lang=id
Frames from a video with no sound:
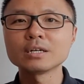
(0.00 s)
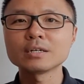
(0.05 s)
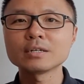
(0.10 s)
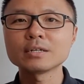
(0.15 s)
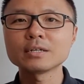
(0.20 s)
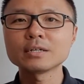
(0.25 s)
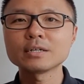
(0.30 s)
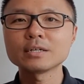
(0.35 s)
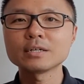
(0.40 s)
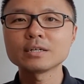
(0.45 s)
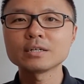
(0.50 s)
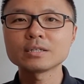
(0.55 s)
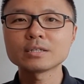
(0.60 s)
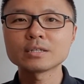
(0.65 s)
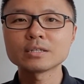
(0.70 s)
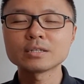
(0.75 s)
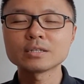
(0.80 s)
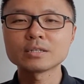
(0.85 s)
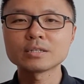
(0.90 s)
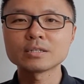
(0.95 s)
Uh,
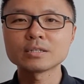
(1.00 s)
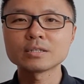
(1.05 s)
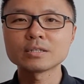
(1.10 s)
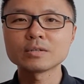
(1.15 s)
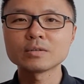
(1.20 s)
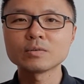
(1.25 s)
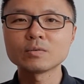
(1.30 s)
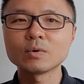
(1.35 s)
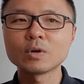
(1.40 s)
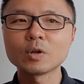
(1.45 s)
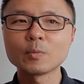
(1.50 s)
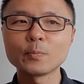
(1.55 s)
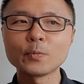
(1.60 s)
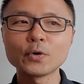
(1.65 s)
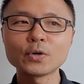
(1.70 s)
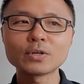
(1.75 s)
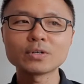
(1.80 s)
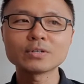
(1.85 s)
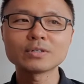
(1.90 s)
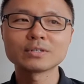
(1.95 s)

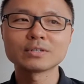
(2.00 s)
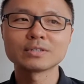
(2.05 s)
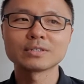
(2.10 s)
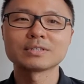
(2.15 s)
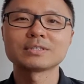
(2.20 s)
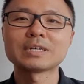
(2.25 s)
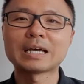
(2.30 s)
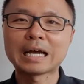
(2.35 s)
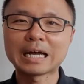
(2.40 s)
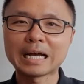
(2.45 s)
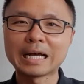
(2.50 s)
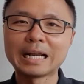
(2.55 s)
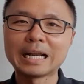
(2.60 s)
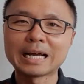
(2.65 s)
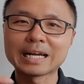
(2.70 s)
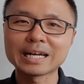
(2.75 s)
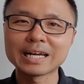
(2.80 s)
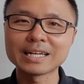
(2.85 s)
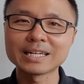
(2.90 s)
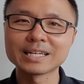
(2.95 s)
walaupun
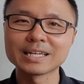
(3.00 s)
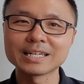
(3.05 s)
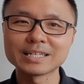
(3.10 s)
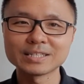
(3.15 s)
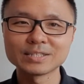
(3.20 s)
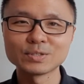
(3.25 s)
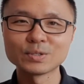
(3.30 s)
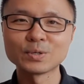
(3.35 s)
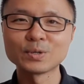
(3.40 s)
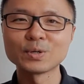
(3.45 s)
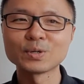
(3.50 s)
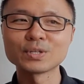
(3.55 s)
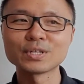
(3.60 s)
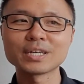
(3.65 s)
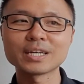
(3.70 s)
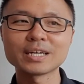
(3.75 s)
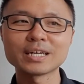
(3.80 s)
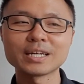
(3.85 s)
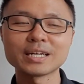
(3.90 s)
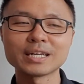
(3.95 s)
seakan-akan ya
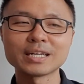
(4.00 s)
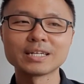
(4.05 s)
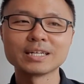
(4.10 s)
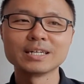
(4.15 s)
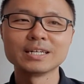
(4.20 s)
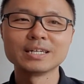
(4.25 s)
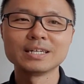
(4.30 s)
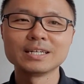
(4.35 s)
judulnya